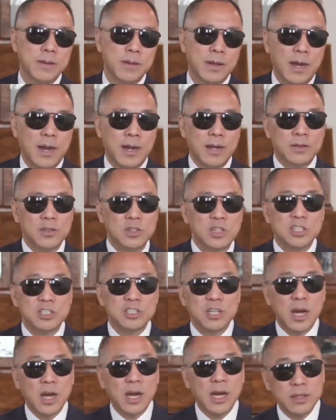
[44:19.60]
啊，你
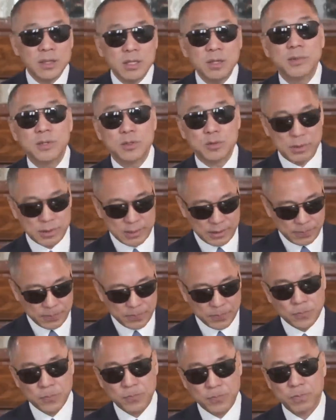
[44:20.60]
伤害那么多人，
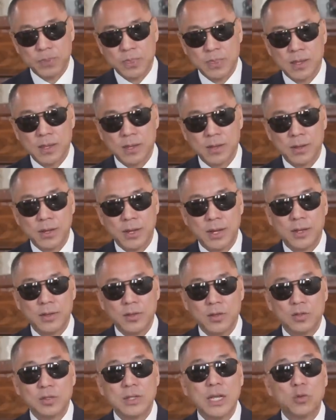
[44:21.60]
啊，
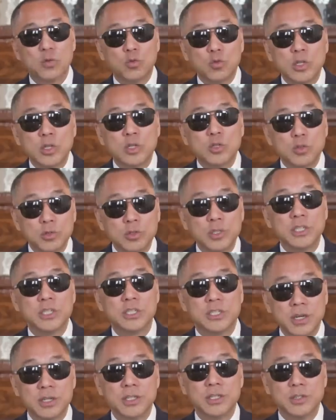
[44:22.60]
但最终你
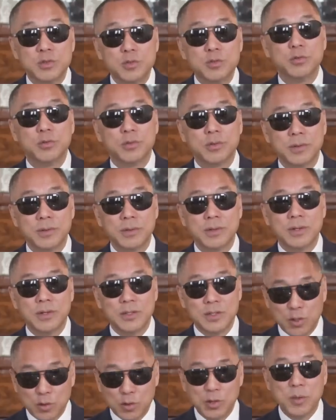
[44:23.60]
将离去，
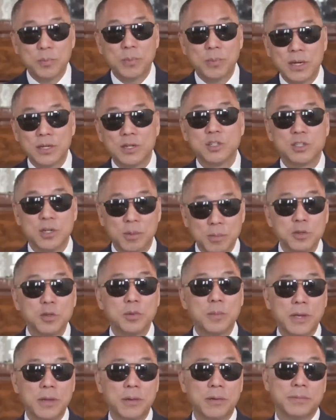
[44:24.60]
你会变成什么
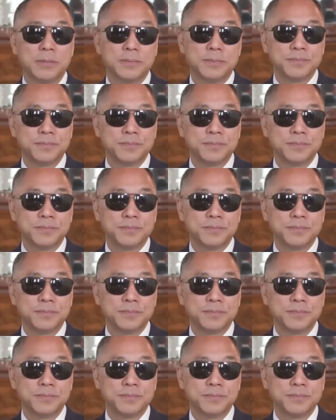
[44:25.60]
都没有。